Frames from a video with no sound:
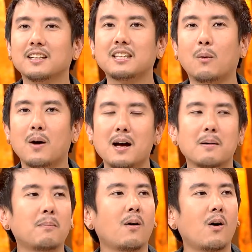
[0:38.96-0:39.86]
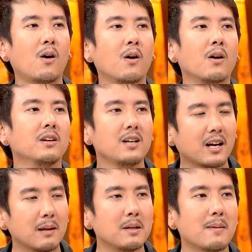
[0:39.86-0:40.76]
ย แต่ว่าพอเลือก
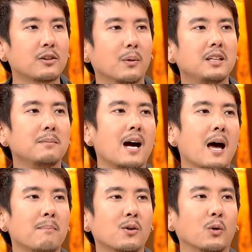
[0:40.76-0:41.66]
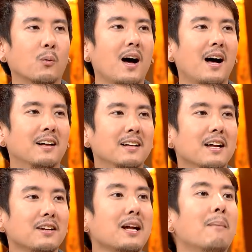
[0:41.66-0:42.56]
คลิปนี้มาส่งให้ทีมงาน ปรากฏว่า
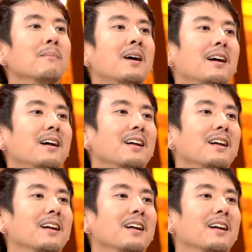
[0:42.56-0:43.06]
ซ้ำฮะ